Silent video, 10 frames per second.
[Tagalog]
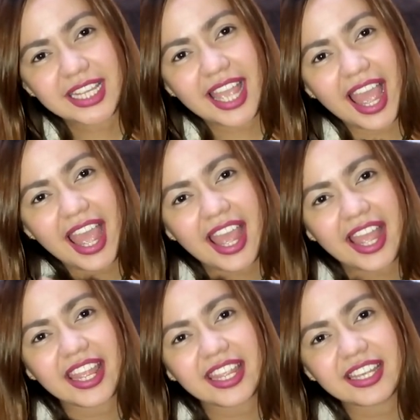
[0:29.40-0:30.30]
Say
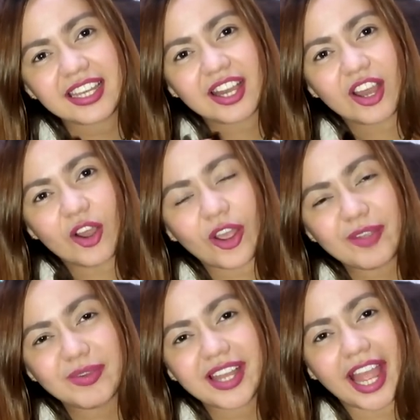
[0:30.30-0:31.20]
hi! Okay,
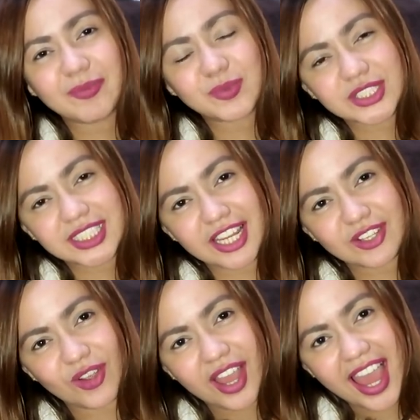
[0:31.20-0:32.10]
mag-hi po siya sa
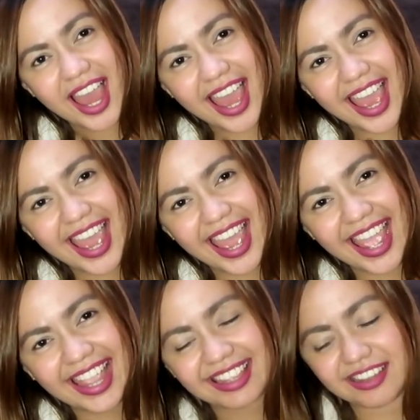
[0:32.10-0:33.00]
inyo.
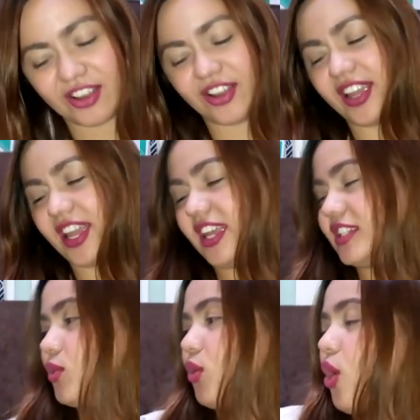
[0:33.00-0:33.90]
Okay.
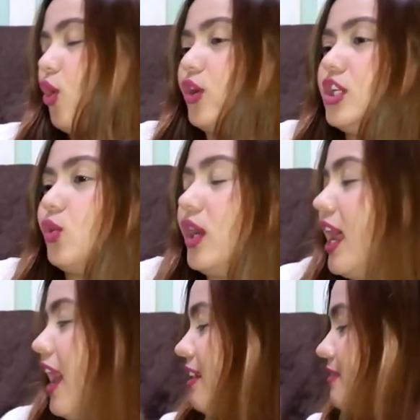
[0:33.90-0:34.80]
So, Coco, dito ka
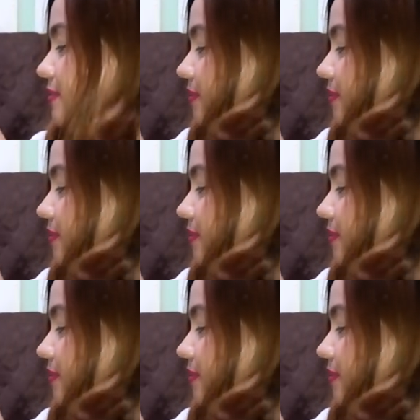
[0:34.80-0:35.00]
lang.